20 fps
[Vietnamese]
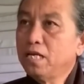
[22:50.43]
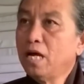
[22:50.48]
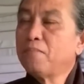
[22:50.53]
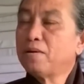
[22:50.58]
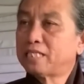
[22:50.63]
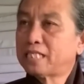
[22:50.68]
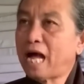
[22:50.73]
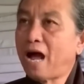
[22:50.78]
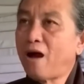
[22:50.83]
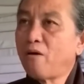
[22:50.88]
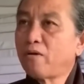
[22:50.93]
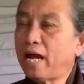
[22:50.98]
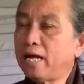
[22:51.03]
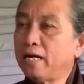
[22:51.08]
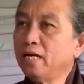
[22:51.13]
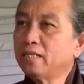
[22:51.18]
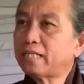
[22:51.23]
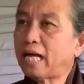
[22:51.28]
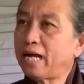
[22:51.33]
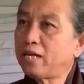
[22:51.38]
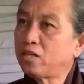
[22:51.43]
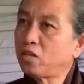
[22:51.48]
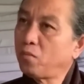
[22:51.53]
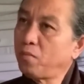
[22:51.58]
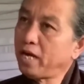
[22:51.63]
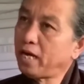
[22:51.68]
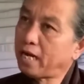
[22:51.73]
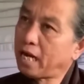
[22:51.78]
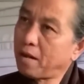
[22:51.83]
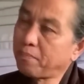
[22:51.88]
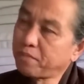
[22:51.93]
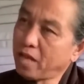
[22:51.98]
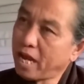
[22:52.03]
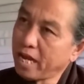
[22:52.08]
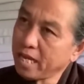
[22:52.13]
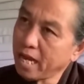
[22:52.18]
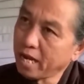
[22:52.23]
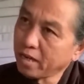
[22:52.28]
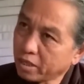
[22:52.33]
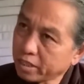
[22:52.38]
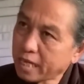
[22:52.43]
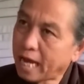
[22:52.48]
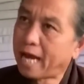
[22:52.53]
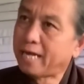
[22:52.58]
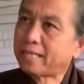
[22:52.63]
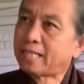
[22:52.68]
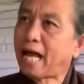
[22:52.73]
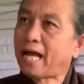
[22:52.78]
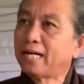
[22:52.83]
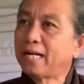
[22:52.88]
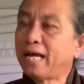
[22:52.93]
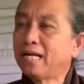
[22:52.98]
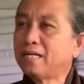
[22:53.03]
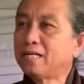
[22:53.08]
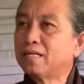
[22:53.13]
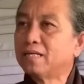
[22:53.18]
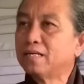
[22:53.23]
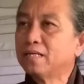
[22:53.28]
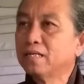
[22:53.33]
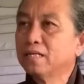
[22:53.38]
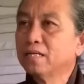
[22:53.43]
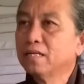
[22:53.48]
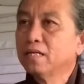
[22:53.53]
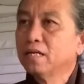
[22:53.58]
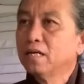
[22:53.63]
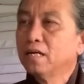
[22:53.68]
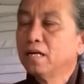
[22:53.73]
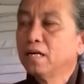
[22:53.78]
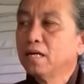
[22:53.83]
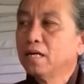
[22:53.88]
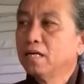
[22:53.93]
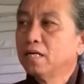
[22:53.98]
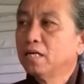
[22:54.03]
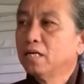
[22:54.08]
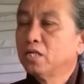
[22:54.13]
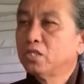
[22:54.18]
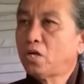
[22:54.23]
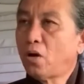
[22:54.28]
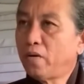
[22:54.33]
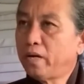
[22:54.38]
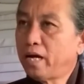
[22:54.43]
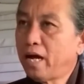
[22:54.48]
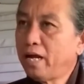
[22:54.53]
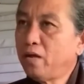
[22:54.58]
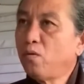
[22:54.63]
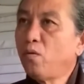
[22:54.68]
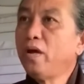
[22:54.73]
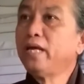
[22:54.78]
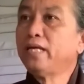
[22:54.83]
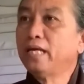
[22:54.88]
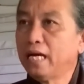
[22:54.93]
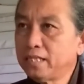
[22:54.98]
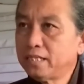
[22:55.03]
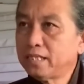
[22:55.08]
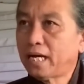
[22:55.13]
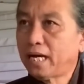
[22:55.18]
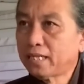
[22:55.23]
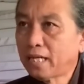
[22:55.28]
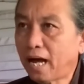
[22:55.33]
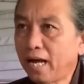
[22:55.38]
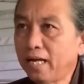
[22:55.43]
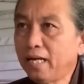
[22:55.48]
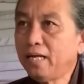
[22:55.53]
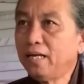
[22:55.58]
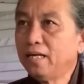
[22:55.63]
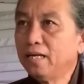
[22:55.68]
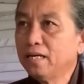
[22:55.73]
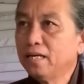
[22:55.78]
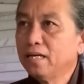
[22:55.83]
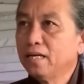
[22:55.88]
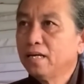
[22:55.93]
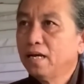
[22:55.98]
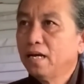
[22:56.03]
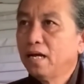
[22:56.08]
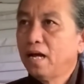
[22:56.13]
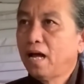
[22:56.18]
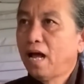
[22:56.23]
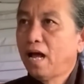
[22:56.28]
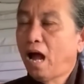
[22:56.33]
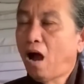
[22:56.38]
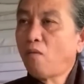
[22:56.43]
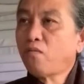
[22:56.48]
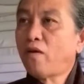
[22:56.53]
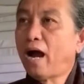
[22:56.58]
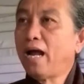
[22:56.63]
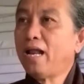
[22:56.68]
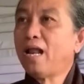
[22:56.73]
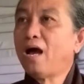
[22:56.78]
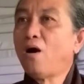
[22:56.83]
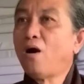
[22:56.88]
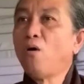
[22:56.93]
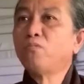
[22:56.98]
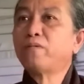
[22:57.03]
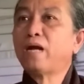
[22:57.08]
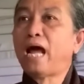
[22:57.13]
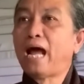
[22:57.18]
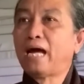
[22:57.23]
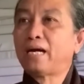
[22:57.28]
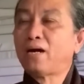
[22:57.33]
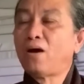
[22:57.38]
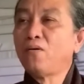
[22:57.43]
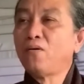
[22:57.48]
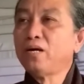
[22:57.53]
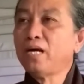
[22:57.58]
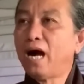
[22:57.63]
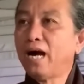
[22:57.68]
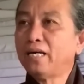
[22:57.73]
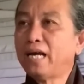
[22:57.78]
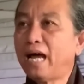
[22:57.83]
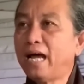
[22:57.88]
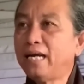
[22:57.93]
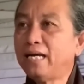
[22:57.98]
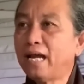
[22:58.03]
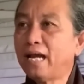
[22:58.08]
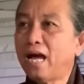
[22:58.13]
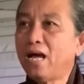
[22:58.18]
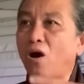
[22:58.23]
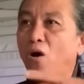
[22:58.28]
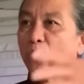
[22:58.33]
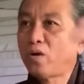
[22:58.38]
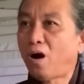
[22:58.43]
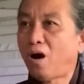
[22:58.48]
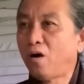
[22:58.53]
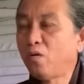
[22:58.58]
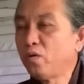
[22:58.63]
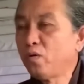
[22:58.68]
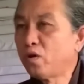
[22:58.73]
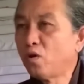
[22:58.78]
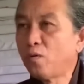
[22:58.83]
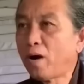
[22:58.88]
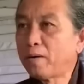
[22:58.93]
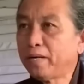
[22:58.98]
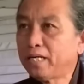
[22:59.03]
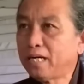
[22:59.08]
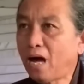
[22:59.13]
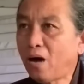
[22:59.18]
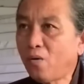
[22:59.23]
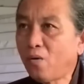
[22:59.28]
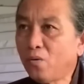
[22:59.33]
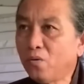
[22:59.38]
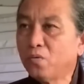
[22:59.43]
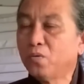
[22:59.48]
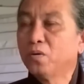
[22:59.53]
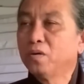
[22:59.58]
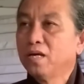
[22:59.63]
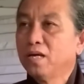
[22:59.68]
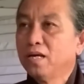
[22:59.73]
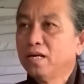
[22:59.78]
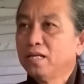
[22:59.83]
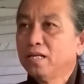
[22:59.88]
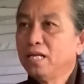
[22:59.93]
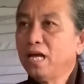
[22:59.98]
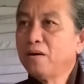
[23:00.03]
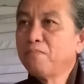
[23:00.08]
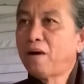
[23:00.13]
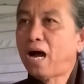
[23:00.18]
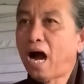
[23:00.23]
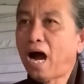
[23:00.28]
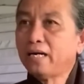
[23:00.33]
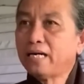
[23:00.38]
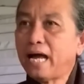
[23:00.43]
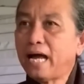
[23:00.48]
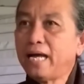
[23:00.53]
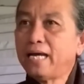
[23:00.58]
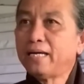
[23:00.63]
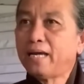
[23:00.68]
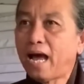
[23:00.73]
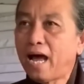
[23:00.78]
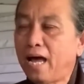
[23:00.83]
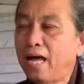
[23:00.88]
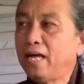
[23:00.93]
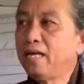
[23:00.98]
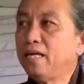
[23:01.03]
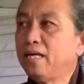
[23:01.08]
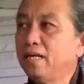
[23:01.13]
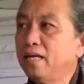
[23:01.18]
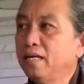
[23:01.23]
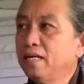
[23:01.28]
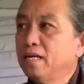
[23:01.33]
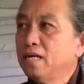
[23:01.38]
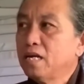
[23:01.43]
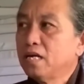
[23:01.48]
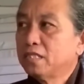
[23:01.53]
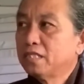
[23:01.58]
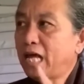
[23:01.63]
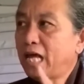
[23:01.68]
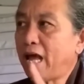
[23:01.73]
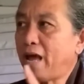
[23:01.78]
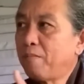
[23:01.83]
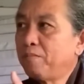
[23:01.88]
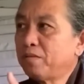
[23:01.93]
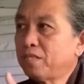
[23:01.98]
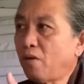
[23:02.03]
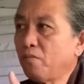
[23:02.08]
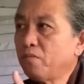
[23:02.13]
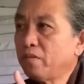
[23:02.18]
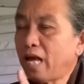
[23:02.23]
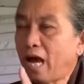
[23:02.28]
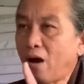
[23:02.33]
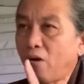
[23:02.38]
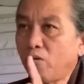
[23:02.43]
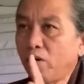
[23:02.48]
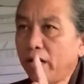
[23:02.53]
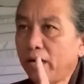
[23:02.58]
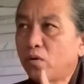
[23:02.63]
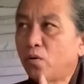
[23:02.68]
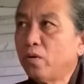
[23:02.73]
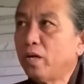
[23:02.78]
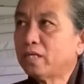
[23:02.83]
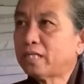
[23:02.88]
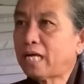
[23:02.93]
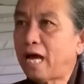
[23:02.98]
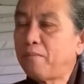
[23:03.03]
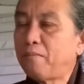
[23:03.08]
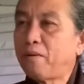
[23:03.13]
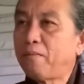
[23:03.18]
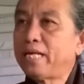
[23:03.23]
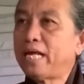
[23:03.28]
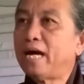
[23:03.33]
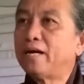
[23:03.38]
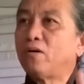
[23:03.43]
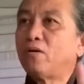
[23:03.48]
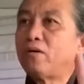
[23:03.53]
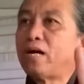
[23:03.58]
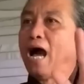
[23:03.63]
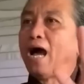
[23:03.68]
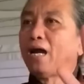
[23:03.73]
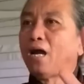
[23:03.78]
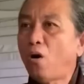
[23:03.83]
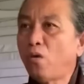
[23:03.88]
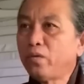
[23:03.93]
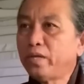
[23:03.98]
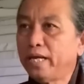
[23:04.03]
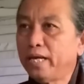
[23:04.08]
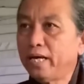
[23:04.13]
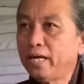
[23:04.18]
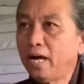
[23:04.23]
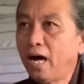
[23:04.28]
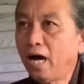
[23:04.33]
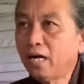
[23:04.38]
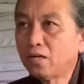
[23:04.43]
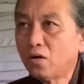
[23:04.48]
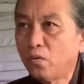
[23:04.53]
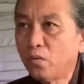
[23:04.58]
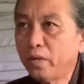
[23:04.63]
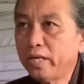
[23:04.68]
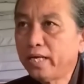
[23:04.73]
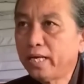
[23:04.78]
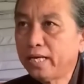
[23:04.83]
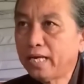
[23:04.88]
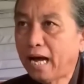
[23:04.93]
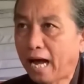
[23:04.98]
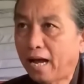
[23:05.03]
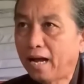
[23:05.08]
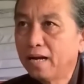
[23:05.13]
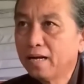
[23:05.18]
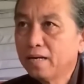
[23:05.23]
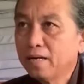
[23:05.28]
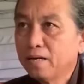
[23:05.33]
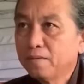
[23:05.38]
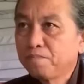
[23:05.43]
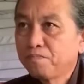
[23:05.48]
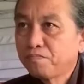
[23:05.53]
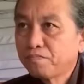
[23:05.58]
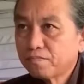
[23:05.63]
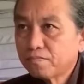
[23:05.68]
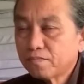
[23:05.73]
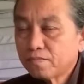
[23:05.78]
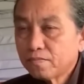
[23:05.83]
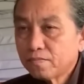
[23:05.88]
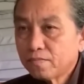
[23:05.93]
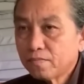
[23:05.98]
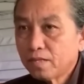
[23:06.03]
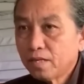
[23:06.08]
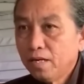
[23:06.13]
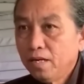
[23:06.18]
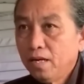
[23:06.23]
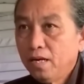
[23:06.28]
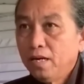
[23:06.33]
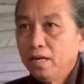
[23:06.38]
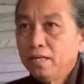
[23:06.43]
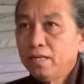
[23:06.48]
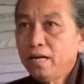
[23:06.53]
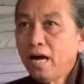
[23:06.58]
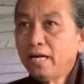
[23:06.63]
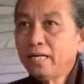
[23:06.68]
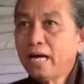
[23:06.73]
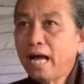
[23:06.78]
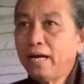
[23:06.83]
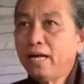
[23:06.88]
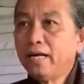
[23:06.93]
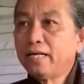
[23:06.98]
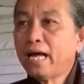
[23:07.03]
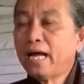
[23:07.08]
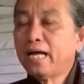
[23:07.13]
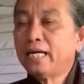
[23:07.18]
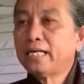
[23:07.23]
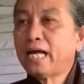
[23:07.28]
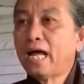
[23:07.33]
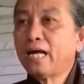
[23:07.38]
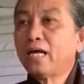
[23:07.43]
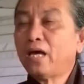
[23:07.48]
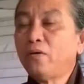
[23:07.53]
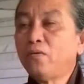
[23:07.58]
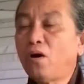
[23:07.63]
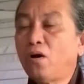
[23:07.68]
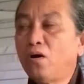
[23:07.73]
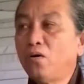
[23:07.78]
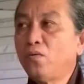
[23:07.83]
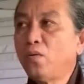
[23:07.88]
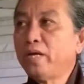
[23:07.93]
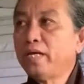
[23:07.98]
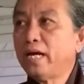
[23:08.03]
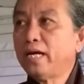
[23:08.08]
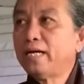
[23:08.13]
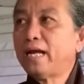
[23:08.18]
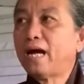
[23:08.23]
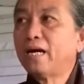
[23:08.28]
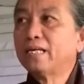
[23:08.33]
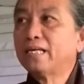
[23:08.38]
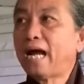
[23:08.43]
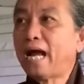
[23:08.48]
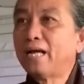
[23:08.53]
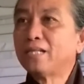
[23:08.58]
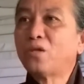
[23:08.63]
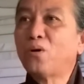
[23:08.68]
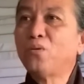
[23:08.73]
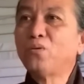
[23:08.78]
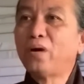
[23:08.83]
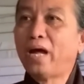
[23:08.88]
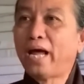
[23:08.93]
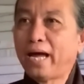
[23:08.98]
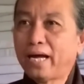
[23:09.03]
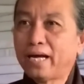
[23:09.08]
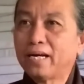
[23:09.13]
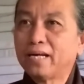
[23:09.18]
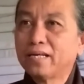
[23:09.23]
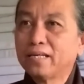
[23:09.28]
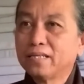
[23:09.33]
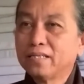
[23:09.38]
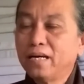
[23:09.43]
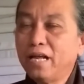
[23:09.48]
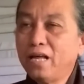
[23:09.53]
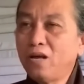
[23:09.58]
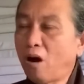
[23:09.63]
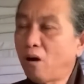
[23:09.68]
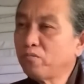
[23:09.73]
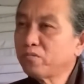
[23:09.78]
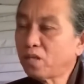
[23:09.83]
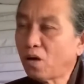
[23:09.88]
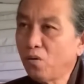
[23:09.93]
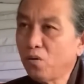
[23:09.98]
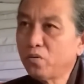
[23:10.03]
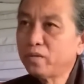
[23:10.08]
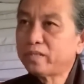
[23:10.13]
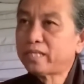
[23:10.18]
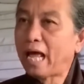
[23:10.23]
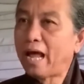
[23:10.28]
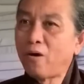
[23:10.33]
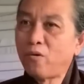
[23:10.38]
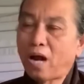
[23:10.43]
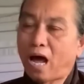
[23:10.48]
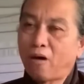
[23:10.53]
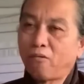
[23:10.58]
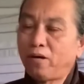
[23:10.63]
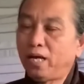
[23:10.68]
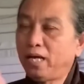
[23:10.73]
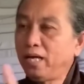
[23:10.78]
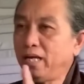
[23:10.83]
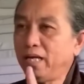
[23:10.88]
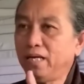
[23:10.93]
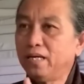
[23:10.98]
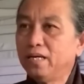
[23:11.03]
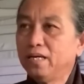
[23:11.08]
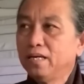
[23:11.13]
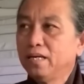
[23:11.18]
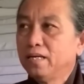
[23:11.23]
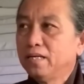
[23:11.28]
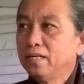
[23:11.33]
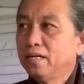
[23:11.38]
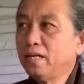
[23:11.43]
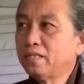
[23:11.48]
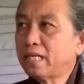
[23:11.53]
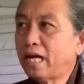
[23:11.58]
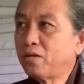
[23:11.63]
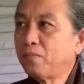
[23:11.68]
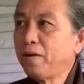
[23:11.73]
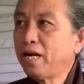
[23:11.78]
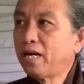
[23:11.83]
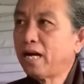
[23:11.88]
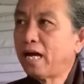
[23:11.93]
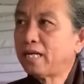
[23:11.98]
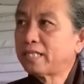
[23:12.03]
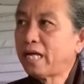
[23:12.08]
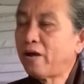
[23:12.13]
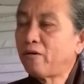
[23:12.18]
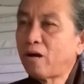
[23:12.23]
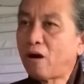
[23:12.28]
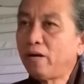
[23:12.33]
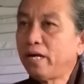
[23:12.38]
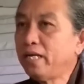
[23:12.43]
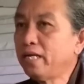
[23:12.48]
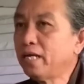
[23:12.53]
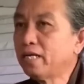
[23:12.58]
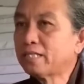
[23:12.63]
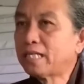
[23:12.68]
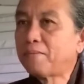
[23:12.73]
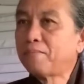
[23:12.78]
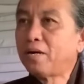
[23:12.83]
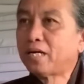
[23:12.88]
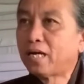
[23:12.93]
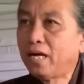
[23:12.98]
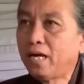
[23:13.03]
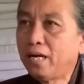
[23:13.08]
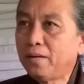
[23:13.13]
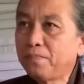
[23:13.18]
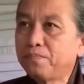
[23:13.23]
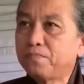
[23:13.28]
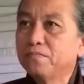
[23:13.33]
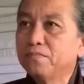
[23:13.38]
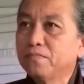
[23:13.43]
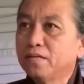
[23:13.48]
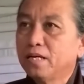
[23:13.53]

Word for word: nhưng mà sau này đức thầy cho biết là khắp thế giới cửa nhà tan nát rồi đây quý vị sẽ thấy không phải là út đàn nói ở đây để hù dọa quý cô bác mình đâu nhưng mà ở đây để xem trong giáo lý của đức thầy mà bây giờ đã lỗ diện hết rồi quý vị à nên đại lên đây ráng kêu gọi quý vị đặng gán tu nghe nếu không tu theo đạo lý đức thầy cho biết là theo đạo lý nhất tâm mới kịp